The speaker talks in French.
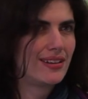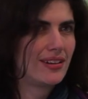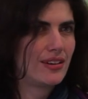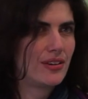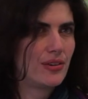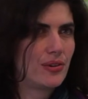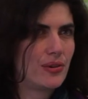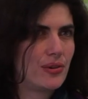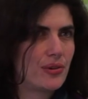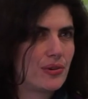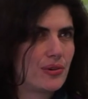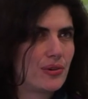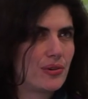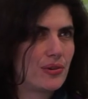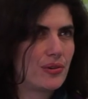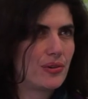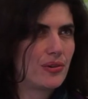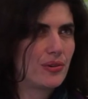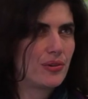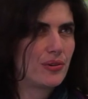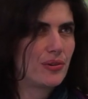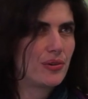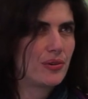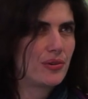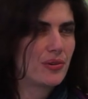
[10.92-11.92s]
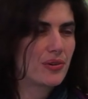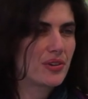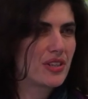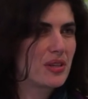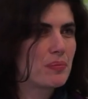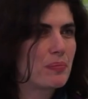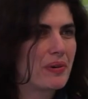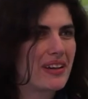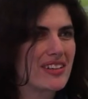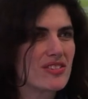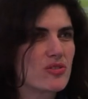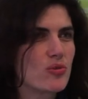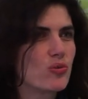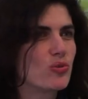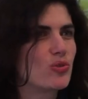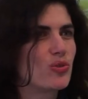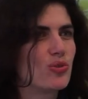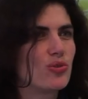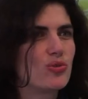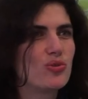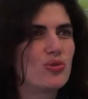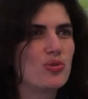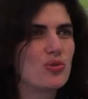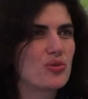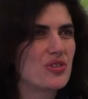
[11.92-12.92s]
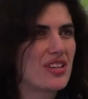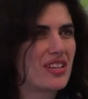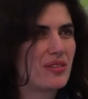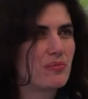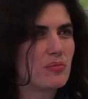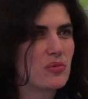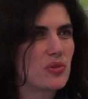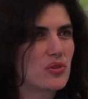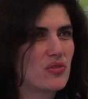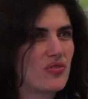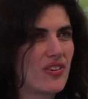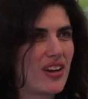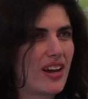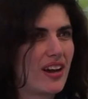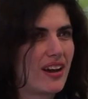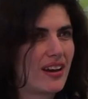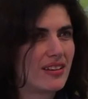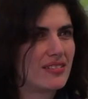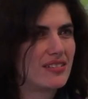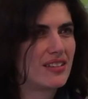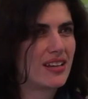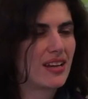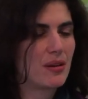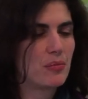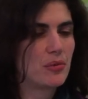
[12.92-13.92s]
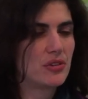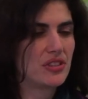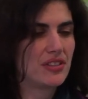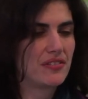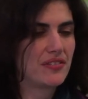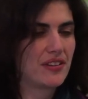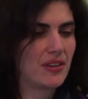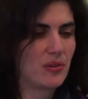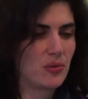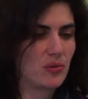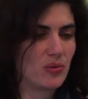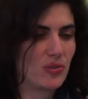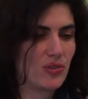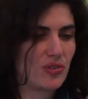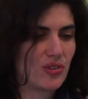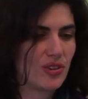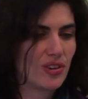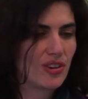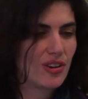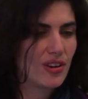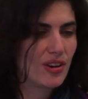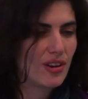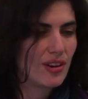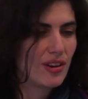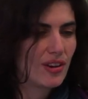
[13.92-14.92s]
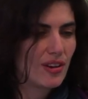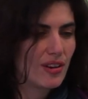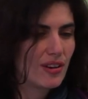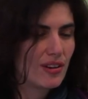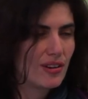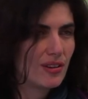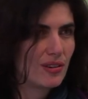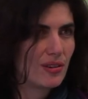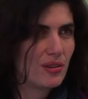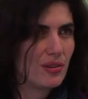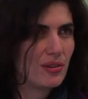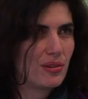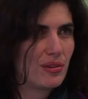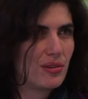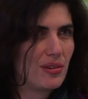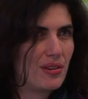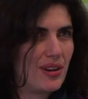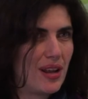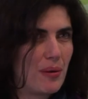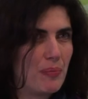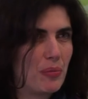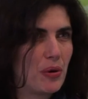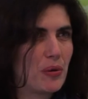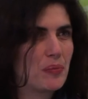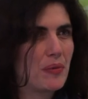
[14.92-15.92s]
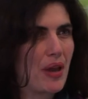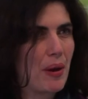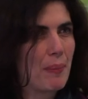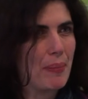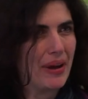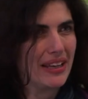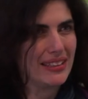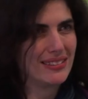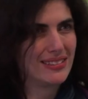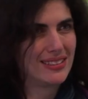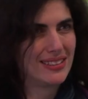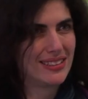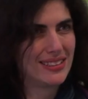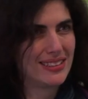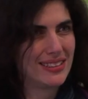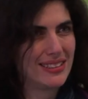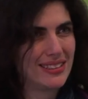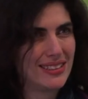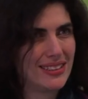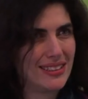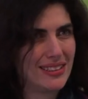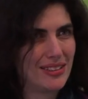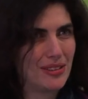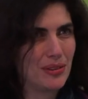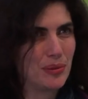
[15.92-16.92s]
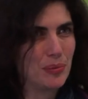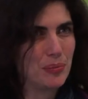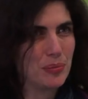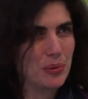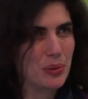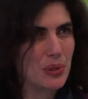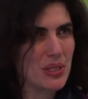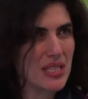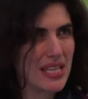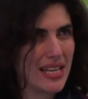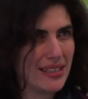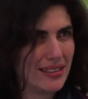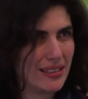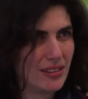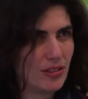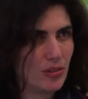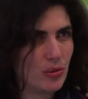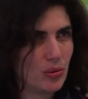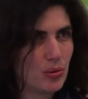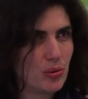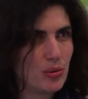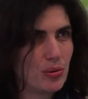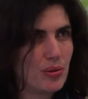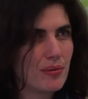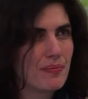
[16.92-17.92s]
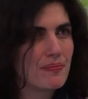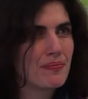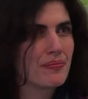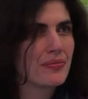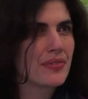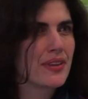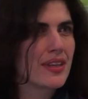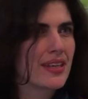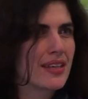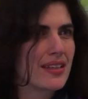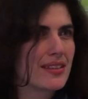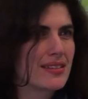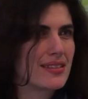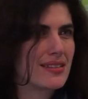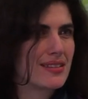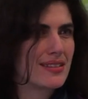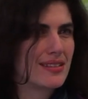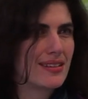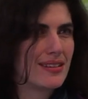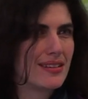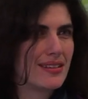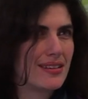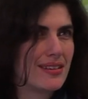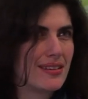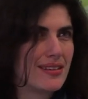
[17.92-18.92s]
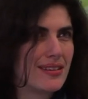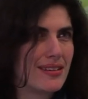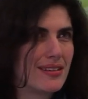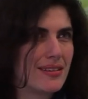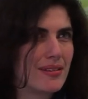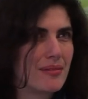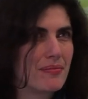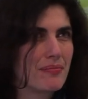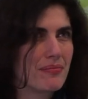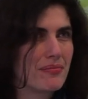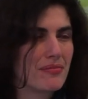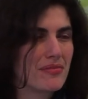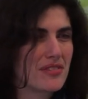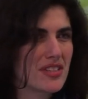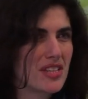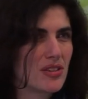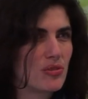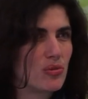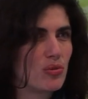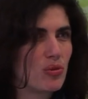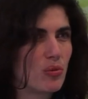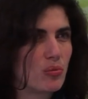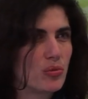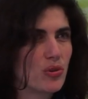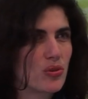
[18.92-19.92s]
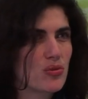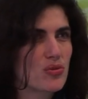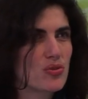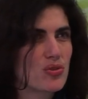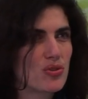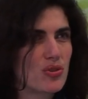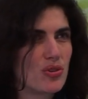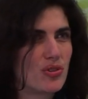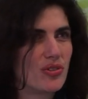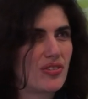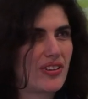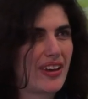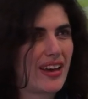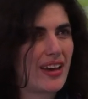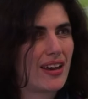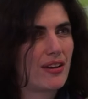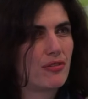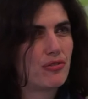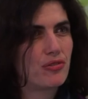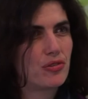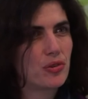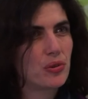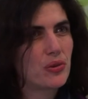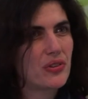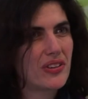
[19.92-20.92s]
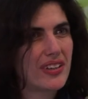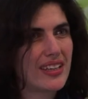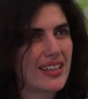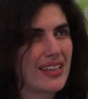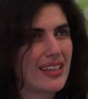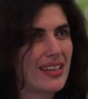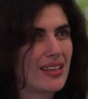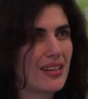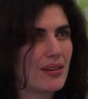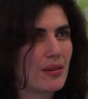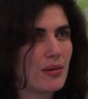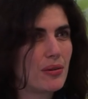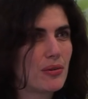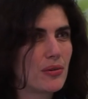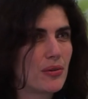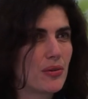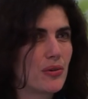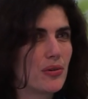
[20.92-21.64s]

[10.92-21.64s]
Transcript: euh, qui présente deux atmosphères radicalement différentes. Euh, la première partie euh, pour Zanetto, c'est une ambiance très feutrée,